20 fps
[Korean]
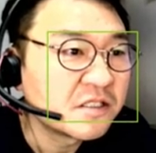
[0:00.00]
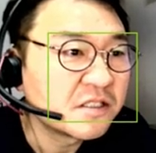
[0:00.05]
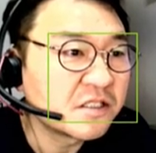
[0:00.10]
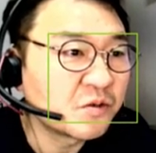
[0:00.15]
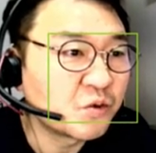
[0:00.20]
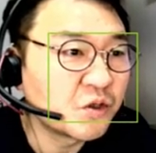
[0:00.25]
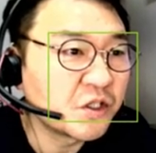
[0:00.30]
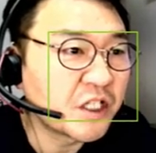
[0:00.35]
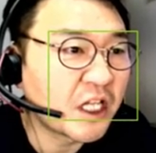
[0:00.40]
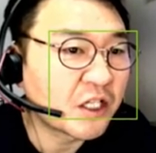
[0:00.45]

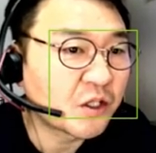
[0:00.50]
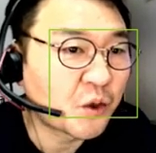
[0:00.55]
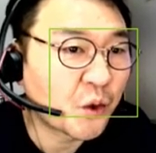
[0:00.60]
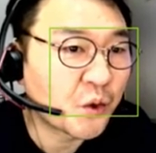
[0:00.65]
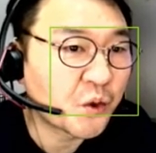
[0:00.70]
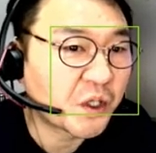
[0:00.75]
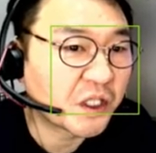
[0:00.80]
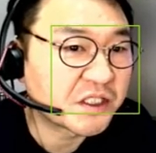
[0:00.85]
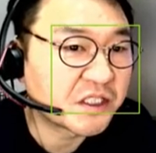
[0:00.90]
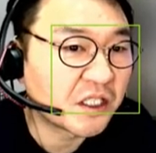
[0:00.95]
우리나라
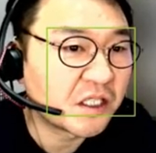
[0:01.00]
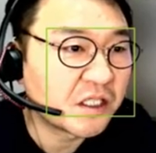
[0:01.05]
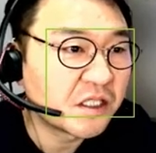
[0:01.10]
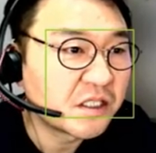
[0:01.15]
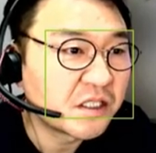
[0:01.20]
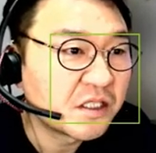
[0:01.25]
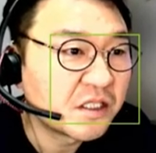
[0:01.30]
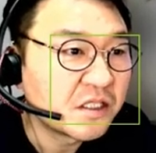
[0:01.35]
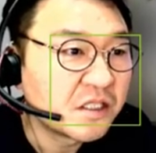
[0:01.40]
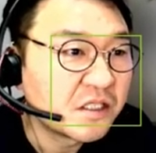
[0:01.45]
교육과정
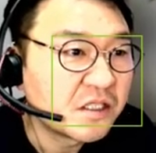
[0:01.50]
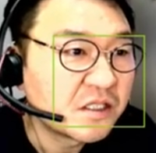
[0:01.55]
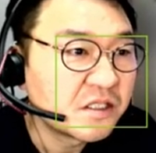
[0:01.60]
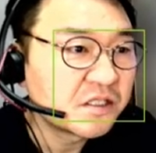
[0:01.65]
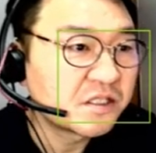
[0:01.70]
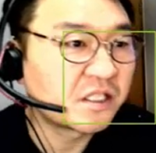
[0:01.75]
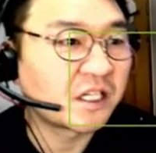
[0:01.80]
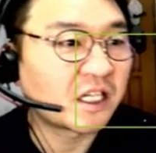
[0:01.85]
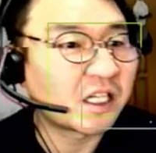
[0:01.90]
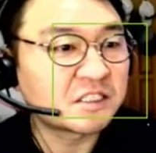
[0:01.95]

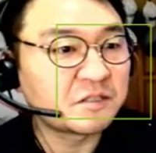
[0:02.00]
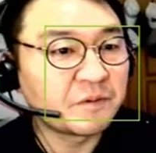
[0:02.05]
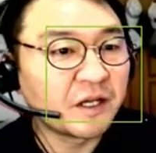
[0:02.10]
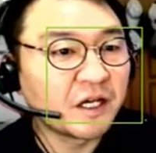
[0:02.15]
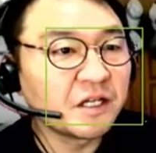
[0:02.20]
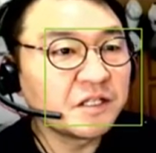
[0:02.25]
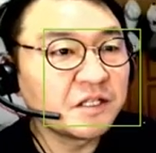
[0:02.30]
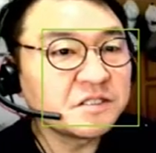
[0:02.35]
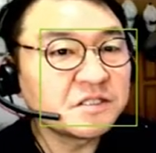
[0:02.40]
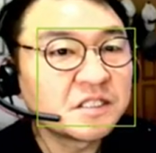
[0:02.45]

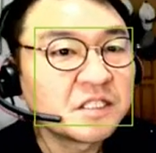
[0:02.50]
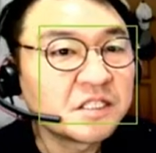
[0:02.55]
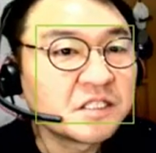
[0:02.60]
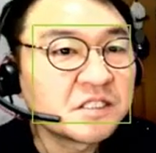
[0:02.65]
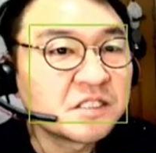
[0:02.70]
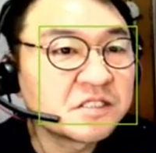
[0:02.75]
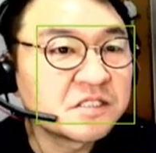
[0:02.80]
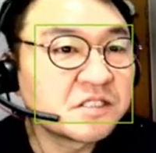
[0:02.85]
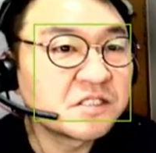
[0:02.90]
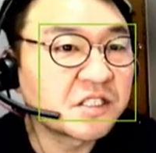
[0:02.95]
들어가시면
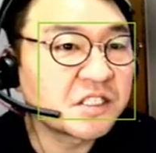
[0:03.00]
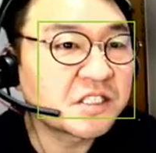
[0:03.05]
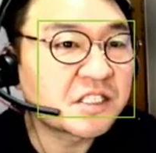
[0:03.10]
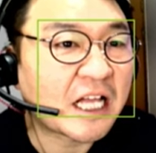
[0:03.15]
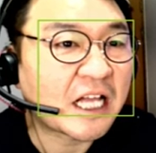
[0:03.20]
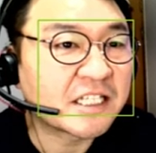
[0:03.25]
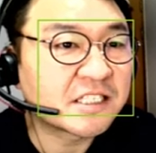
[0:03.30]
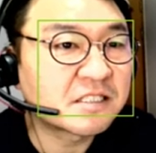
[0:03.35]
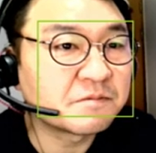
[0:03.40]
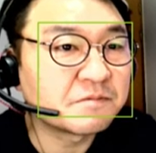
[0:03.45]
여기
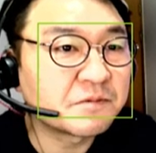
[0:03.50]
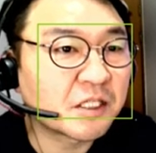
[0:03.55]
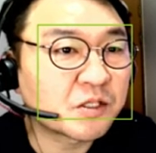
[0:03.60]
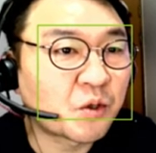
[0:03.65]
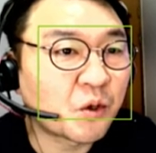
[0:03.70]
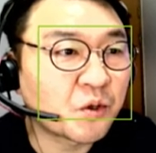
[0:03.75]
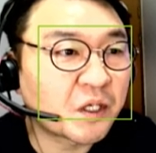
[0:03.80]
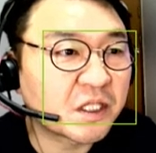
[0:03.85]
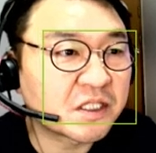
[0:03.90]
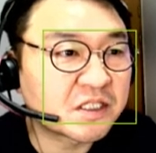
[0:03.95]
다 있습니다.
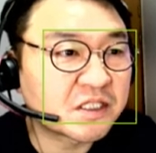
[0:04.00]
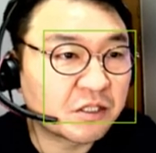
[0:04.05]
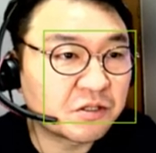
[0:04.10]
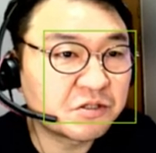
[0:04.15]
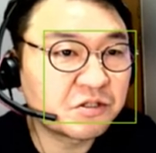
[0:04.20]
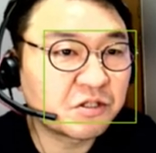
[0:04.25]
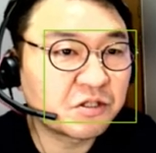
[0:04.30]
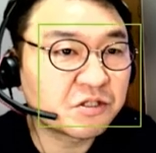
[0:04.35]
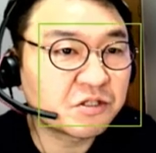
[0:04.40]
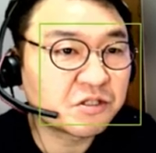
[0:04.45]
교육과정
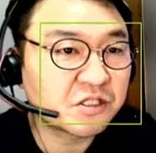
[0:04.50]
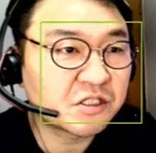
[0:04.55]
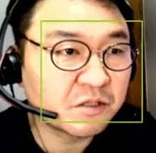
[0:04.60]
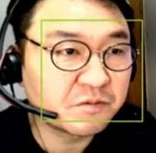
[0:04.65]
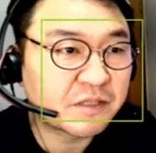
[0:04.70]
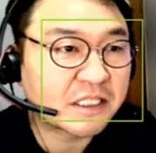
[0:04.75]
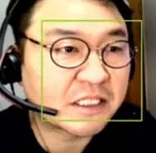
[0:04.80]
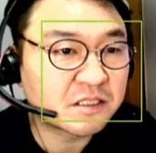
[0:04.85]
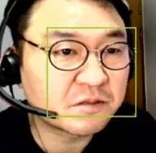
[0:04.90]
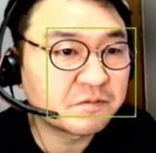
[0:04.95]
자료실도 있고 전부
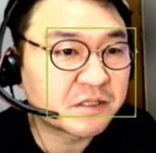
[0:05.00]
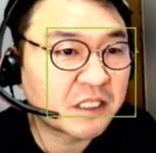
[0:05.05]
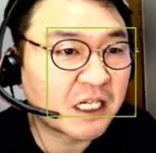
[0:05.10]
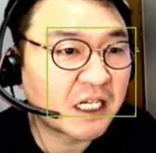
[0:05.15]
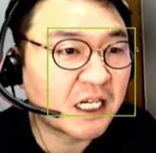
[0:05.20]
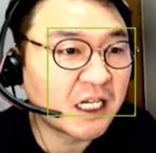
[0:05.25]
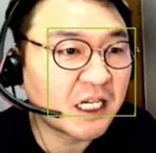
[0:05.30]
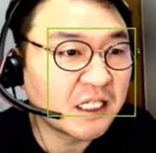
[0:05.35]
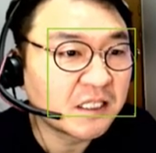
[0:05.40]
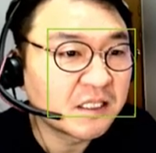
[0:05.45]
다
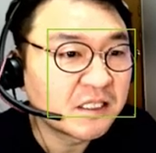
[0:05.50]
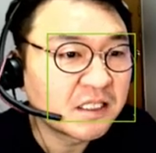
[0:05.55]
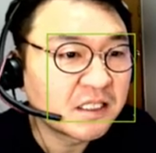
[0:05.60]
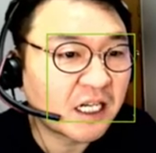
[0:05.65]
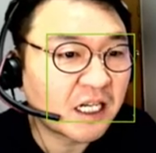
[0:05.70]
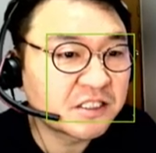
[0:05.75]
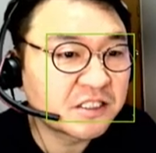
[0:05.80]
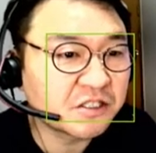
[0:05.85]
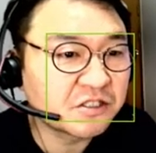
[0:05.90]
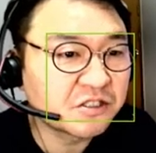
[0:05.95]
있습니다.
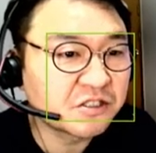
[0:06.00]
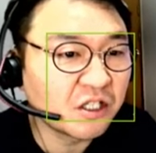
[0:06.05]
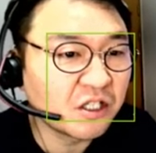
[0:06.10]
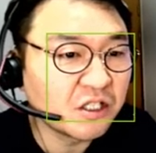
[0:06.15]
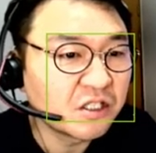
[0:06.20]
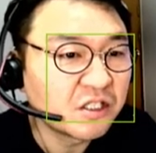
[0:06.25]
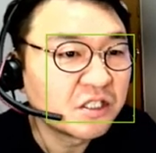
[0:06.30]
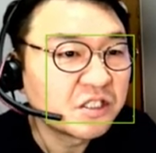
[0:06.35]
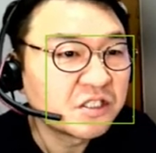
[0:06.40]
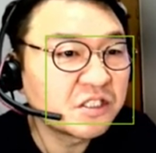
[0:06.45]
아시겠죠?
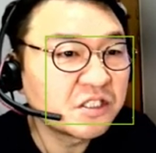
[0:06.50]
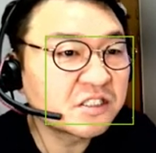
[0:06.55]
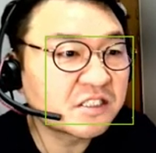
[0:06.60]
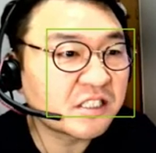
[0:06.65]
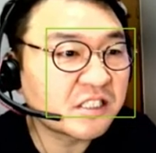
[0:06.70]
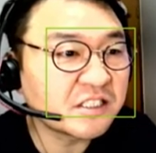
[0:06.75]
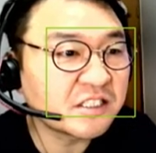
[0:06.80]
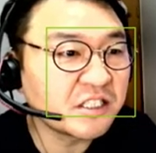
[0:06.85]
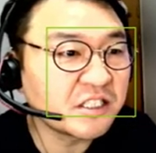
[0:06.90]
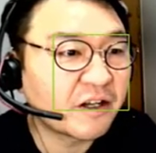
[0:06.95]
여기
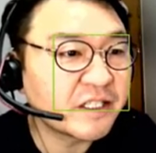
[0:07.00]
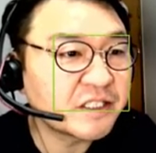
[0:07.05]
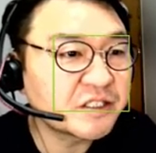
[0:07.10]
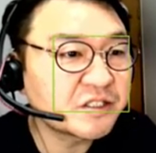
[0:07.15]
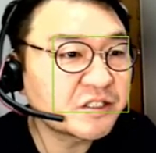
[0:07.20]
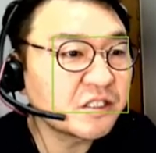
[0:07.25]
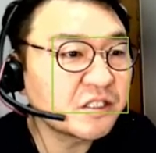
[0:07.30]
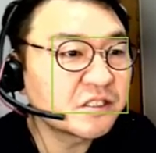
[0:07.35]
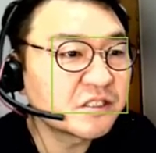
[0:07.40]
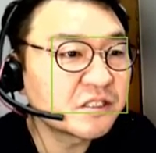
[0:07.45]
자세히
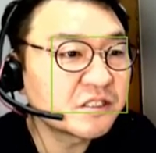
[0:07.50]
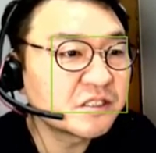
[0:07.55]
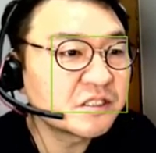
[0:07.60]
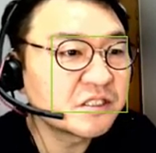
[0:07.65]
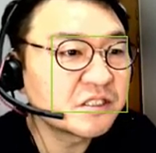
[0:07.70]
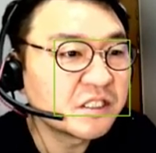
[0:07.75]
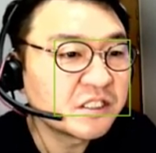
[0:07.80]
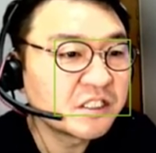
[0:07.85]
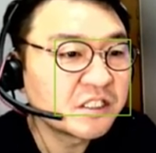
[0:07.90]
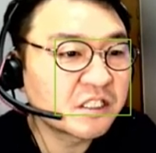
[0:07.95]
나와있죠?
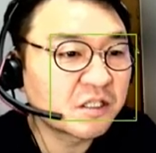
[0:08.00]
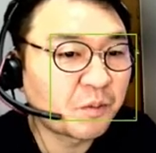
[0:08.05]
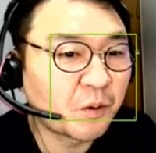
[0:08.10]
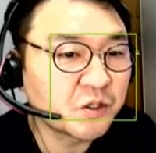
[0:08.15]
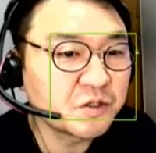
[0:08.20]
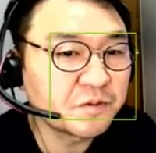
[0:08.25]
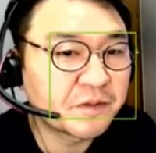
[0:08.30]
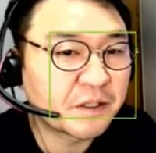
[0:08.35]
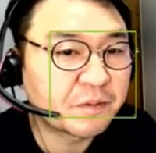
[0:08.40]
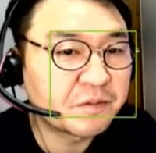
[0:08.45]
이렇게
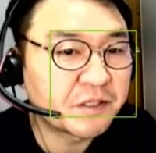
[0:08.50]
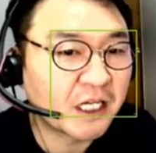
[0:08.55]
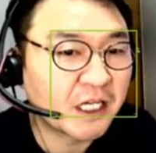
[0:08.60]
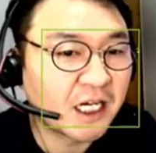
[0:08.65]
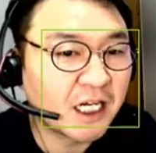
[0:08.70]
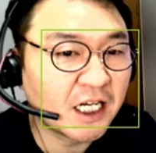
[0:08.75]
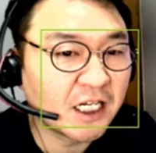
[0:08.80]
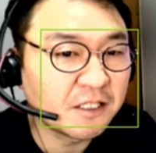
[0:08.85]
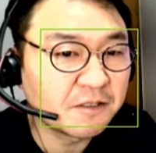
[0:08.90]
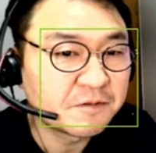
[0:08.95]
보시면
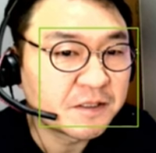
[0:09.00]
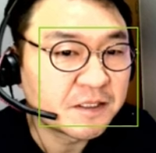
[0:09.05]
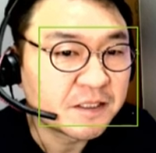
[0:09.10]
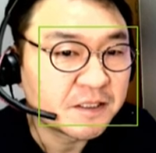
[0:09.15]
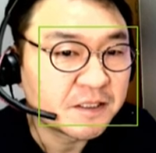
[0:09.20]
됩니다.